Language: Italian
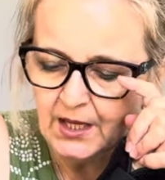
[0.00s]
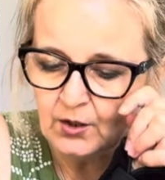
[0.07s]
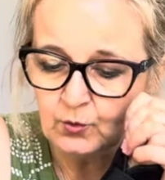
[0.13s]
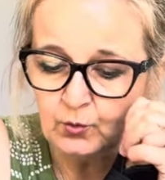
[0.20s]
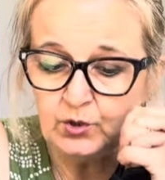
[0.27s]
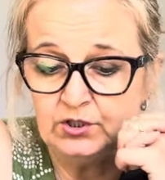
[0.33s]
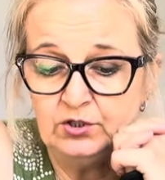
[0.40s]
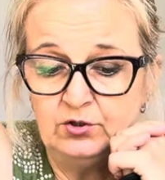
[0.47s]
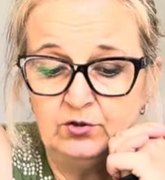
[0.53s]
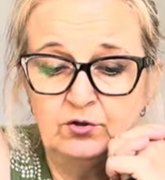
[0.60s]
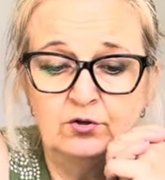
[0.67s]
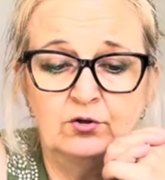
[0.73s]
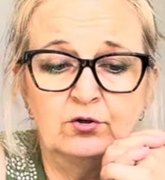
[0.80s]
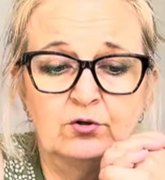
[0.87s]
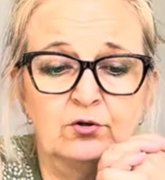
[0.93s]
Quindi
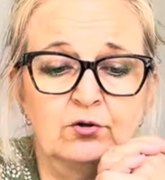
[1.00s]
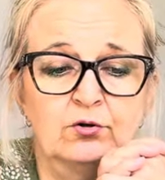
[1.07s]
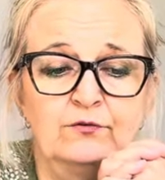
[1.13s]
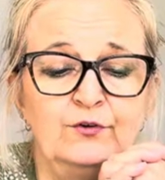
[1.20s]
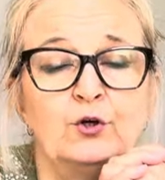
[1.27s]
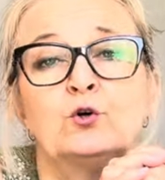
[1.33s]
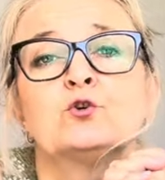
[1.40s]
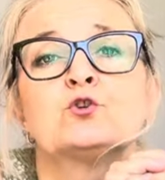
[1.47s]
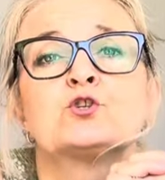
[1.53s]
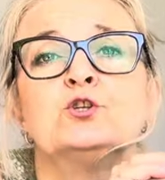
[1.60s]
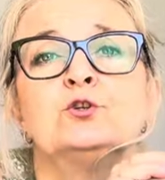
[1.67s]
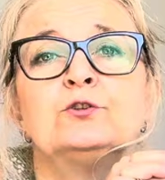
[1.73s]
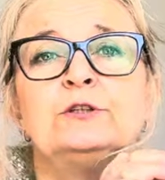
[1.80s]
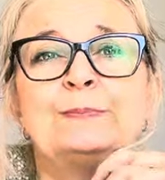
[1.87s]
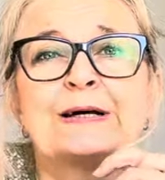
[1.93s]
io vi
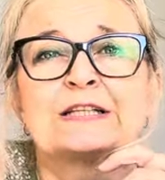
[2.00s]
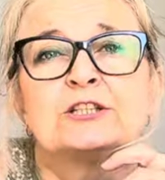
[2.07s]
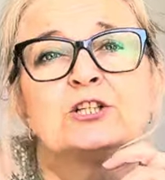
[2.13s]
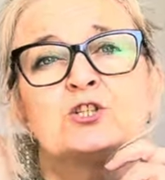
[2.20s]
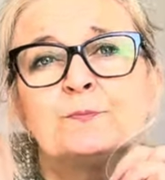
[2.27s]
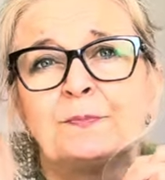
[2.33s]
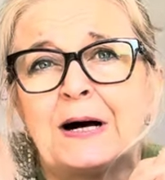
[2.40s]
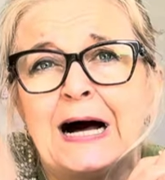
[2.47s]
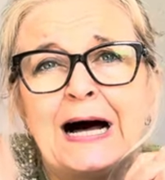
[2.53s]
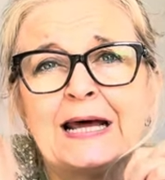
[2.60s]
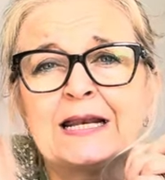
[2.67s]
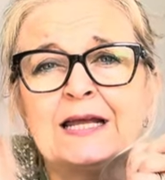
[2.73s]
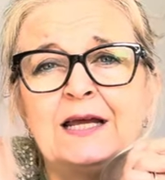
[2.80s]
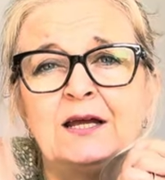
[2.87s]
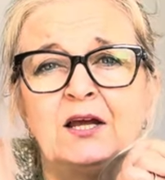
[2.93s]
consiglio di
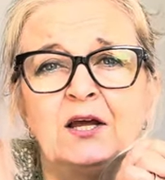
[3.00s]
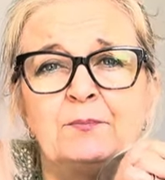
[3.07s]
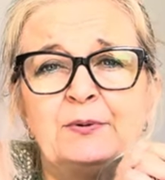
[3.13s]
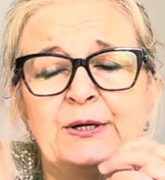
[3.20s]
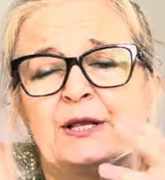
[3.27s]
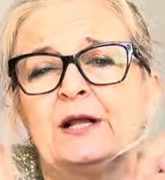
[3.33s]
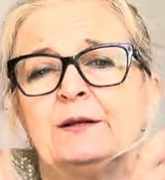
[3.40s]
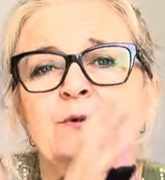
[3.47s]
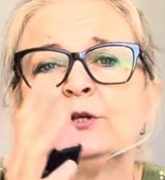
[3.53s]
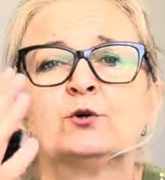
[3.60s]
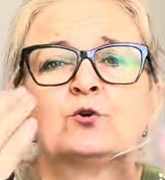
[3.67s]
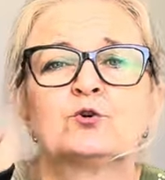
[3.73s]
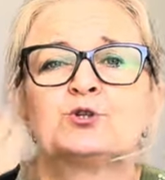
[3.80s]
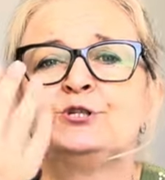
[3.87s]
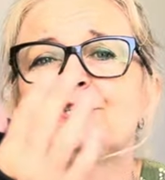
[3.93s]
partecipare eh, perché almeno
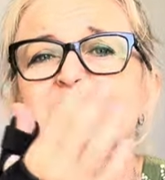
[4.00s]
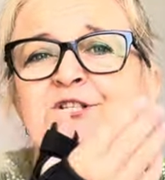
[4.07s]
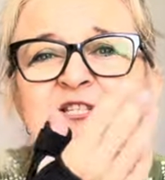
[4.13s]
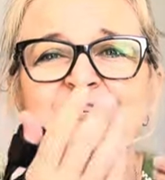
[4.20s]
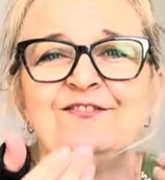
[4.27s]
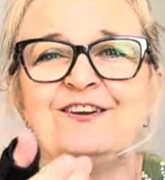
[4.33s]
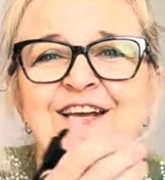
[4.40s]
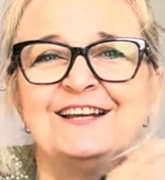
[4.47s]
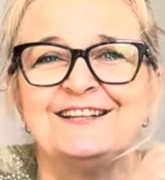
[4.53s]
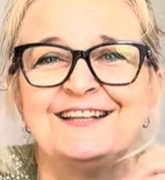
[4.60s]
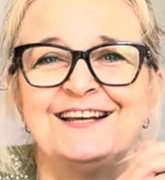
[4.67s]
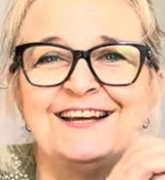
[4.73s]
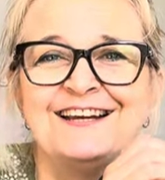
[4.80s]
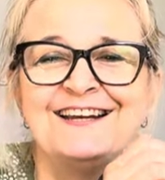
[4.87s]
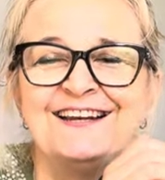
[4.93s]
così ci si
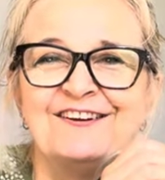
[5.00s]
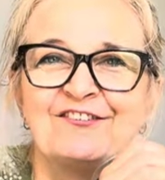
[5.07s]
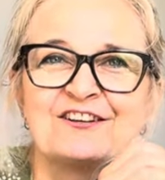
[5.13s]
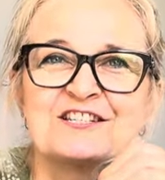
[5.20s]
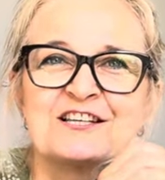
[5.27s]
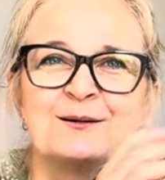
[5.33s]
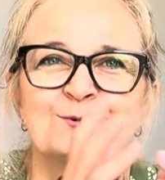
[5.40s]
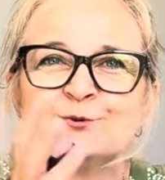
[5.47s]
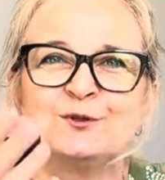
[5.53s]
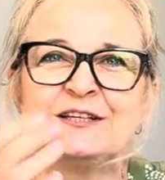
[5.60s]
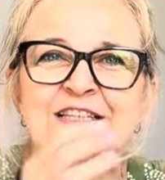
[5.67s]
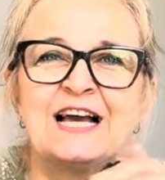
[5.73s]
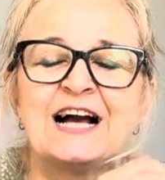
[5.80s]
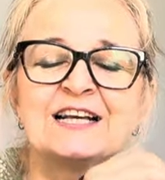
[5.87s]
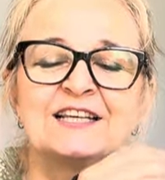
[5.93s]
vede, facciamo due
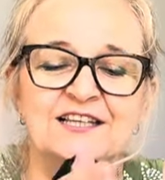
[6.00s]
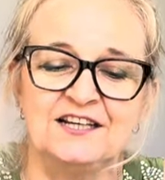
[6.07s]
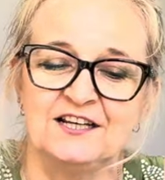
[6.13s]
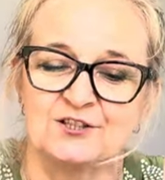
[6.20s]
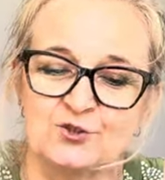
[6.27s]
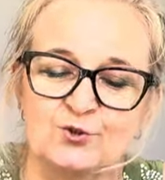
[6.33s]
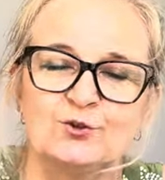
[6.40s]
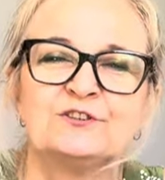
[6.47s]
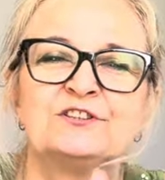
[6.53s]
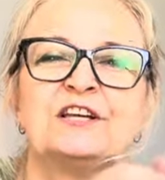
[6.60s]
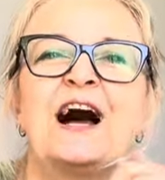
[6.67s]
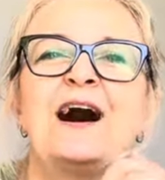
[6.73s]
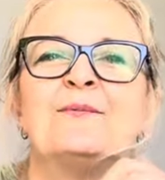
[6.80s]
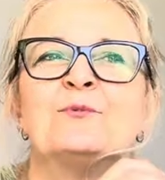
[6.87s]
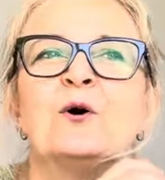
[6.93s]
chiacchiere,
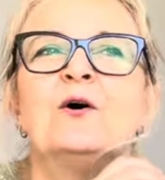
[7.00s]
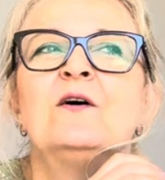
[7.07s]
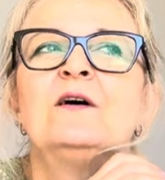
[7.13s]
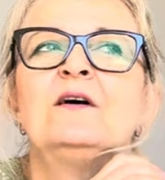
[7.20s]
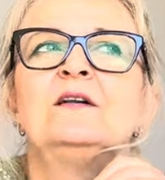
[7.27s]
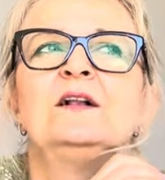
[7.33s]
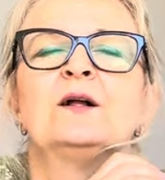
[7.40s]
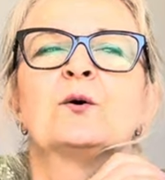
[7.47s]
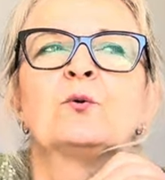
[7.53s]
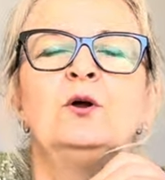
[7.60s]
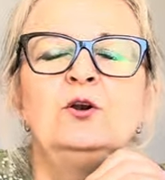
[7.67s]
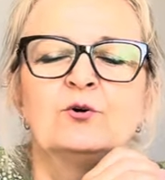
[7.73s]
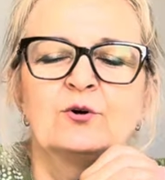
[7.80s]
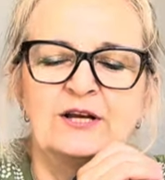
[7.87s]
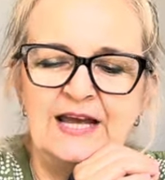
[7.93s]
ascoltiamo
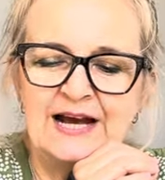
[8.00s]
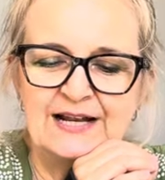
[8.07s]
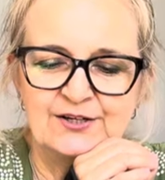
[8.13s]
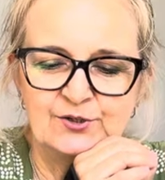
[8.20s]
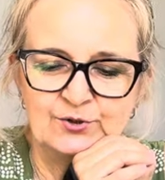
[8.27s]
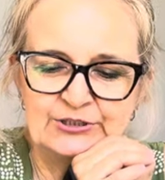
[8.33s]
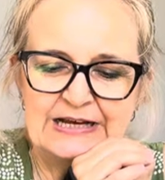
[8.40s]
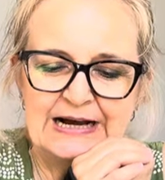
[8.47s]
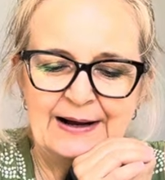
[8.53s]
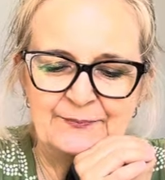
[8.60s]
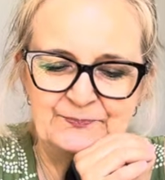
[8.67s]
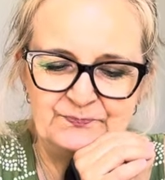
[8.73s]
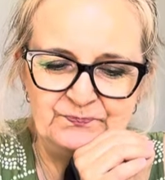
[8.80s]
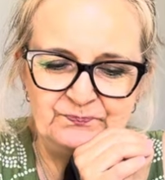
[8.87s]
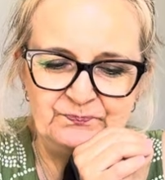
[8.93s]
quello che hanno da,
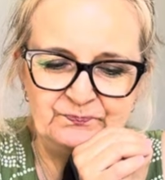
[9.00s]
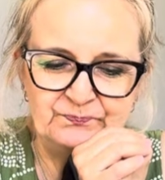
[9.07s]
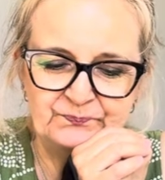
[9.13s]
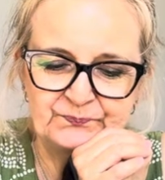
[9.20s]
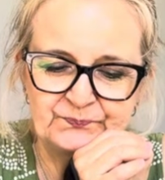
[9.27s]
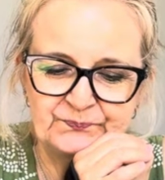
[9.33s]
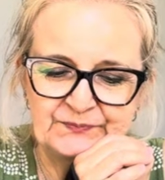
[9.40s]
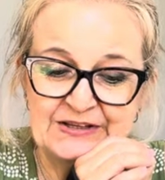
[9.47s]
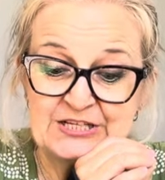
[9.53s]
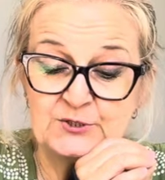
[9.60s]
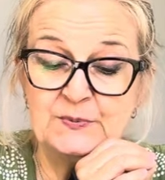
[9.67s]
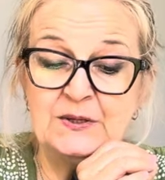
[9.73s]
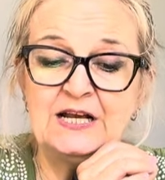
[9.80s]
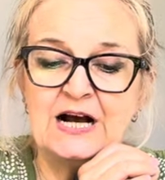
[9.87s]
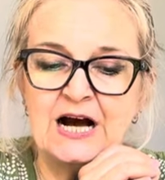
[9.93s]
mh, mm, da
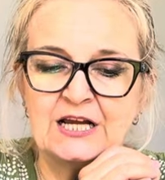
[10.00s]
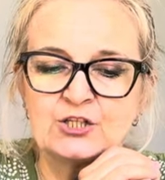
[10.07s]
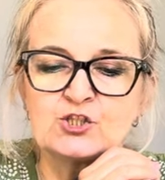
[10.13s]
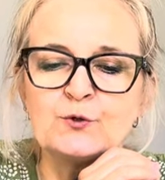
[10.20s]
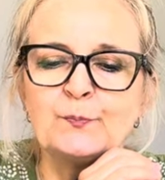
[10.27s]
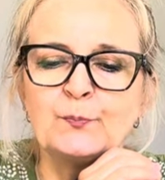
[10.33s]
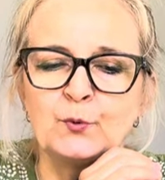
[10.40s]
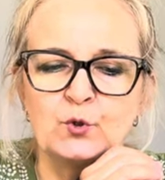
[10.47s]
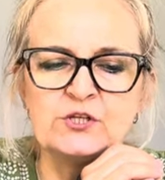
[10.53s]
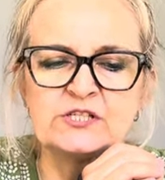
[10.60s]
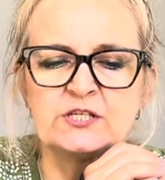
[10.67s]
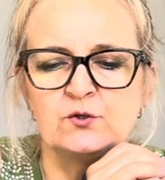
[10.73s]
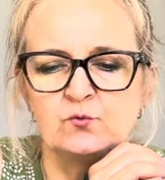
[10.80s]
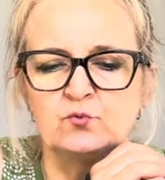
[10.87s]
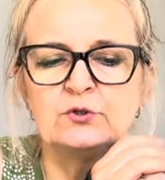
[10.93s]
spiegarci, poi
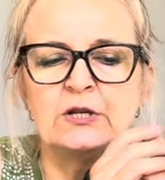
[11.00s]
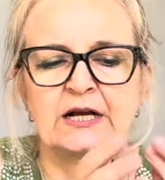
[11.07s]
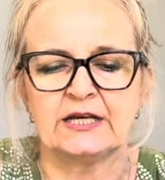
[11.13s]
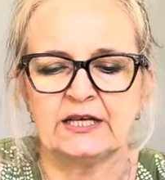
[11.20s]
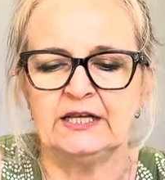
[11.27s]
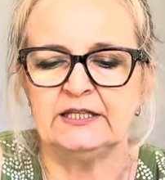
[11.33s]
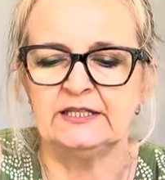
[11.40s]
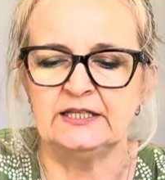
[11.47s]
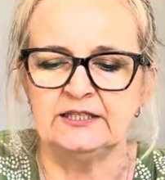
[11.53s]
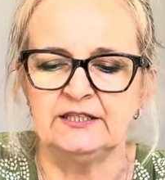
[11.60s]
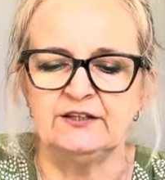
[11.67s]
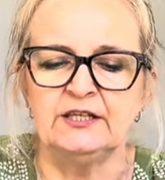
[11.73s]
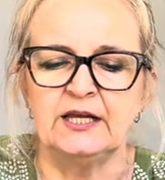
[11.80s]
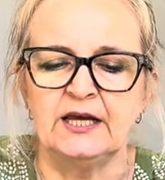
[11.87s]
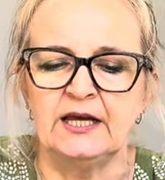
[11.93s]
se una crede
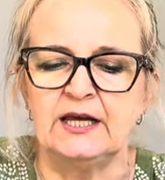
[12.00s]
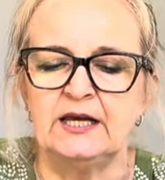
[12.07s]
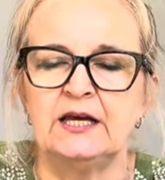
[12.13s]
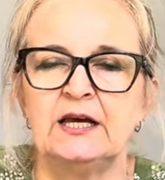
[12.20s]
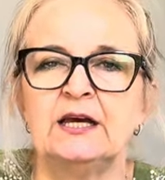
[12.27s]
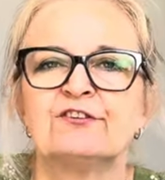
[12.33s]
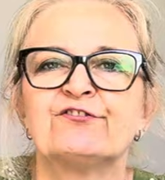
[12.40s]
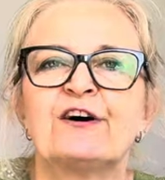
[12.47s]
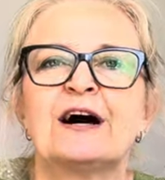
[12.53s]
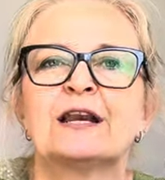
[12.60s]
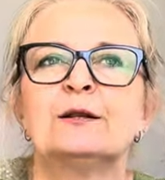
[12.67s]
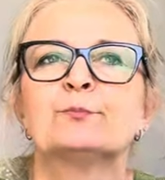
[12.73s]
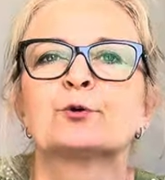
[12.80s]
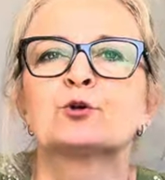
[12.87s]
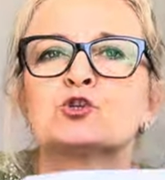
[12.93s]
di eh, fare
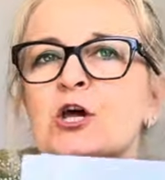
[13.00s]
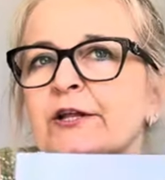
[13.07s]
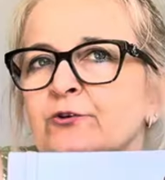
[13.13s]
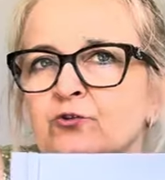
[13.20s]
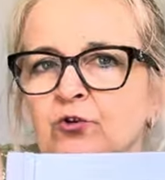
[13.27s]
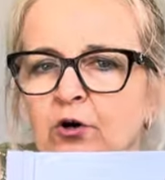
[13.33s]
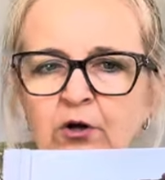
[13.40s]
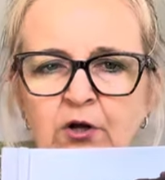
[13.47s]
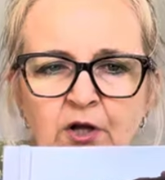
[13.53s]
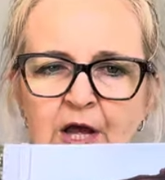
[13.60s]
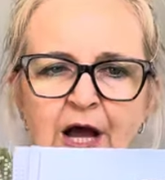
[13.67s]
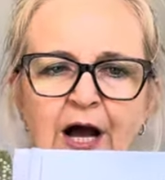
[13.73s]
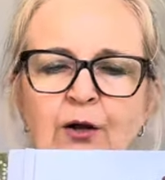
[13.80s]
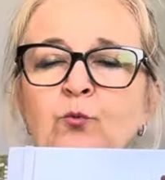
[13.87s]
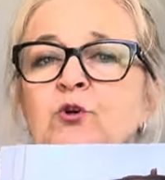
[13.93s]
il progetto
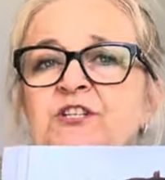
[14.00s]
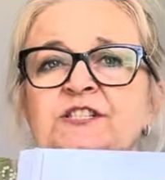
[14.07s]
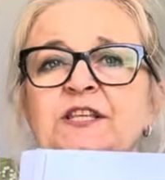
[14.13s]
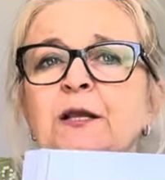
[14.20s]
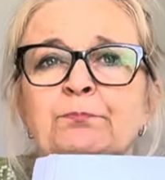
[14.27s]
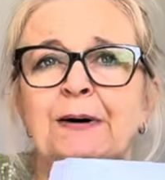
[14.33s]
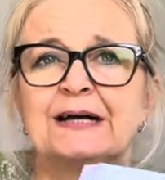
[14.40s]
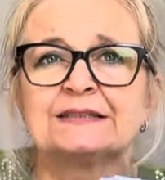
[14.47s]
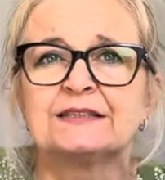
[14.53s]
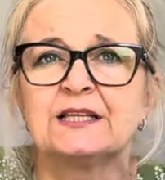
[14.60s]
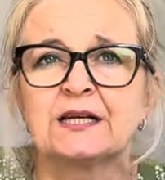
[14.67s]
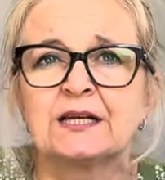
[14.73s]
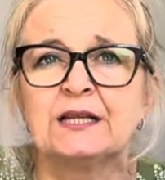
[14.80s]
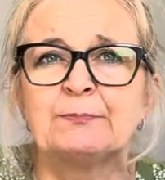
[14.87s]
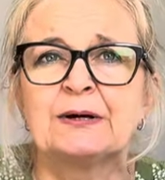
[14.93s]
acquista il
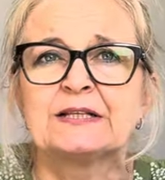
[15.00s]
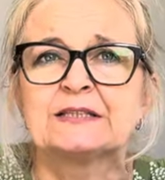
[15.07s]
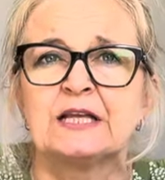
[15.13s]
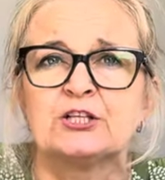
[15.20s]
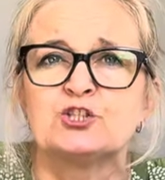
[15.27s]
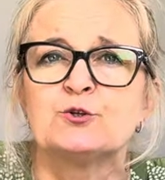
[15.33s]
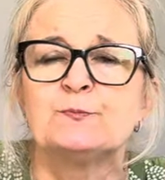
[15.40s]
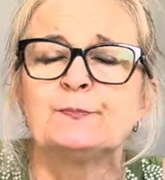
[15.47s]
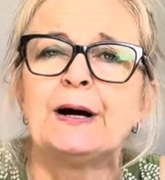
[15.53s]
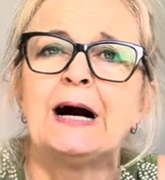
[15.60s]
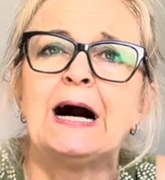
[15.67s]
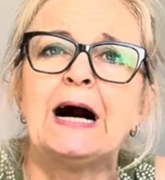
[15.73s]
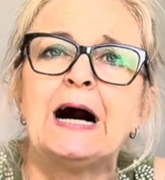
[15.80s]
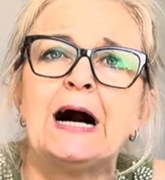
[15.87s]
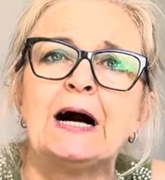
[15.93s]
pattern e
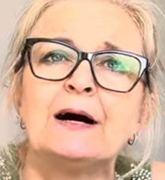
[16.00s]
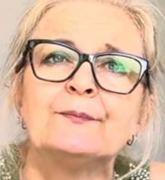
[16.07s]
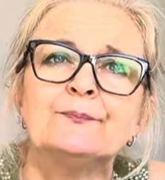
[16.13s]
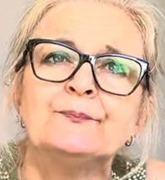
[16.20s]
partecipa